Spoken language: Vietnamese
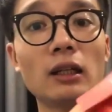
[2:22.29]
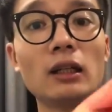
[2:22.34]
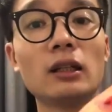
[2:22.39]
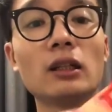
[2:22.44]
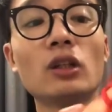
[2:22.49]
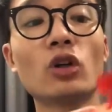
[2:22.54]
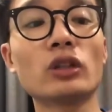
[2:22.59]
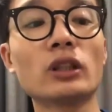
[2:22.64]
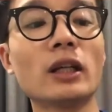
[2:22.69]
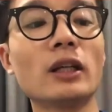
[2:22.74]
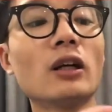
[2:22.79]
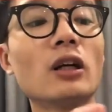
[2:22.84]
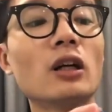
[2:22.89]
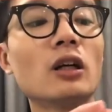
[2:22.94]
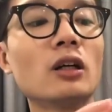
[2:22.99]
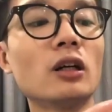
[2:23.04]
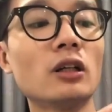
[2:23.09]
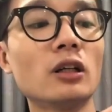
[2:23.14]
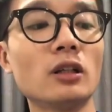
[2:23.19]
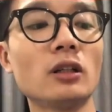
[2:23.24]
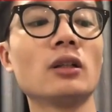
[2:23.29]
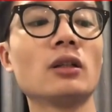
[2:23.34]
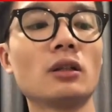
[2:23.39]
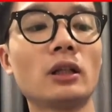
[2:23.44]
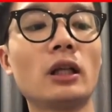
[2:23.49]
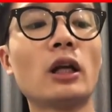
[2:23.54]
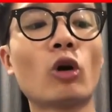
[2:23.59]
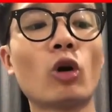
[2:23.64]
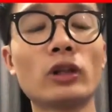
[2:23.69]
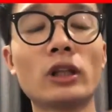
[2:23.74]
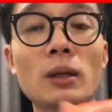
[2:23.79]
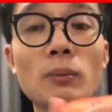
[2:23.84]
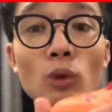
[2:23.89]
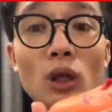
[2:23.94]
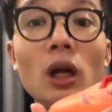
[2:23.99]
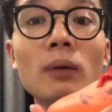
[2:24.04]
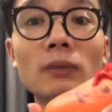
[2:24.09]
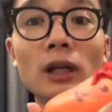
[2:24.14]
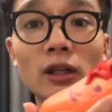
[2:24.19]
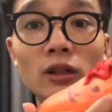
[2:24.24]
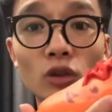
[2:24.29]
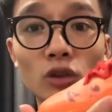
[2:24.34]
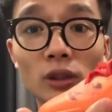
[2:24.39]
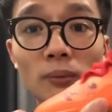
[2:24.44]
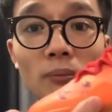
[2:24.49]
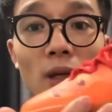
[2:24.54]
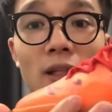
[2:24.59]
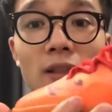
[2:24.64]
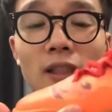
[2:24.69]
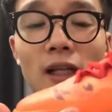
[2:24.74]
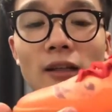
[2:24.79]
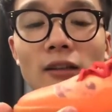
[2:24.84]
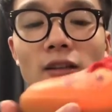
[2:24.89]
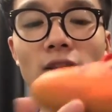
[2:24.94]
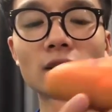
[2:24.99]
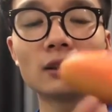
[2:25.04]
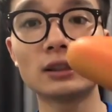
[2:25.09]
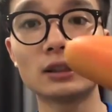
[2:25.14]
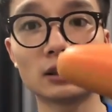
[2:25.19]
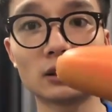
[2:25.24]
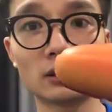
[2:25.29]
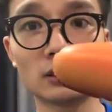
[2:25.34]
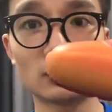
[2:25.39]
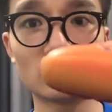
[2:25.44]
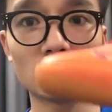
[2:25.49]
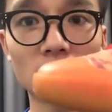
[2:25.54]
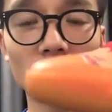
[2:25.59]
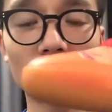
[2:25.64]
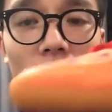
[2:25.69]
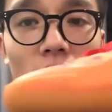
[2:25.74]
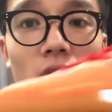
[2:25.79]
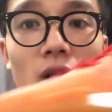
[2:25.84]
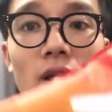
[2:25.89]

thì nó sẽ đỡ hơn thì có thêm một lớp này nó sẽ bền chắc hơn đó